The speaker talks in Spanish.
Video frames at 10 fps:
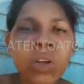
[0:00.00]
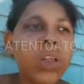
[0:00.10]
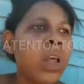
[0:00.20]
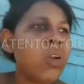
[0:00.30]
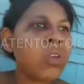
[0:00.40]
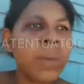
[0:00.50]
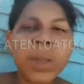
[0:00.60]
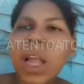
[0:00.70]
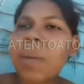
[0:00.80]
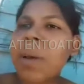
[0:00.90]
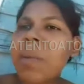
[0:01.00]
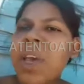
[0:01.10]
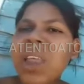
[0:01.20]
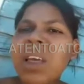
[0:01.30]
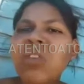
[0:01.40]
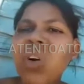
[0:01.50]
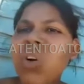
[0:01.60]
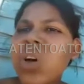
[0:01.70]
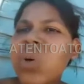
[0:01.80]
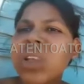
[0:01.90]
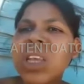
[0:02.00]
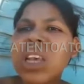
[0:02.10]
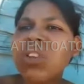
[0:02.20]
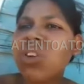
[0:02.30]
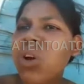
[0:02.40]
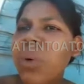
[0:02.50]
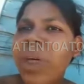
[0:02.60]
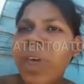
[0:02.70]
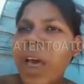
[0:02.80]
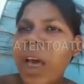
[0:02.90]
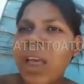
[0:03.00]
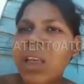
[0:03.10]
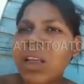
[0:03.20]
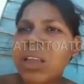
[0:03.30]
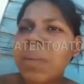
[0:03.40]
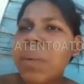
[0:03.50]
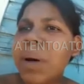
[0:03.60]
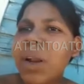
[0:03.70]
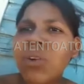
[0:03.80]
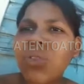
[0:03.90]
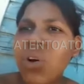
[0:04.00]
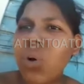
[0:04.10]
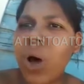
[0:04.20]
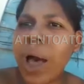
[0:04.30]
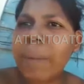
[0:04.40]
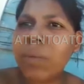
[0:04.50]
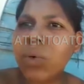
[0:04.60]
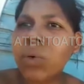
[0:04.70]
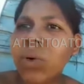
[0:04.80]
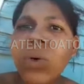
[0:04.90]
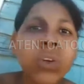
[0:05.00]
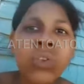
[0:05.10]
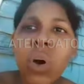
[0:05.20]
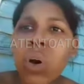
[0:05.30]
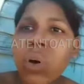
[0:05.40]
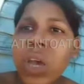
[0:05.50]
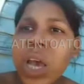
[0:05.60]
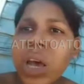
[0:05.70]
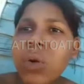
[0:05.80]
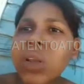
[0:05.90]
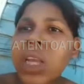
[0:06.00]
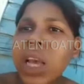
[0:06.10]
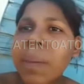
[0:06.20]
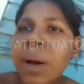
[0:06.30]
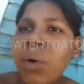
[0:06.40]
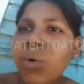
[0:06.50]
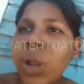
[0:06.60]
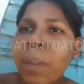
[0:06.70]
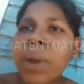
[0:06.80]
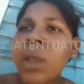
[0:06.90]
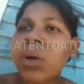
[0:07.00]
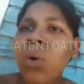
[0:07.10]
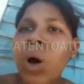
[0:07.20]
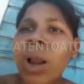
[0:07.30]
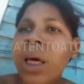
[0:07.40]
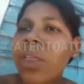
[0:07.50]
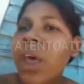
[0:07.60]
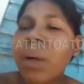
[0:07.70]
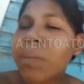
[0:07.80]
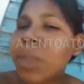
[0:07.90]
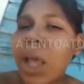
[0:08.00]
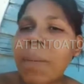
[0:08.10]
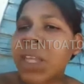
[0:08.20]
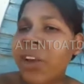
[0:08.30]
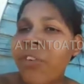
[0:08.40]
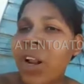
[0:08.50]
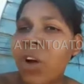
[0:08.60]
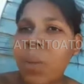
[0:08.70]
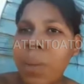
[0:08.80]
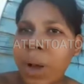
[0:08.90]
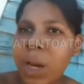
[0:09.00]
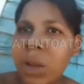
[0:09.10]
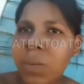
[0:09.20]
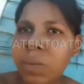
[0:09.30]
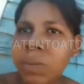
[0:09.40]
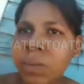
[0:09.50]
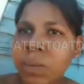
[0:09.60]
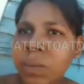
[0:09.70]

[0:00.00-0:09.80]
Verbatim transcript: yo se lo dije, no se metan en mi vida, yo lo quiero así, yo no lo voy a dejar. ahí, Ese es mi marido, yo lo amo, yo lo quiero, ese es que me gusta a mí. Ojalá dejen, déjenme ser feliz con mi marido.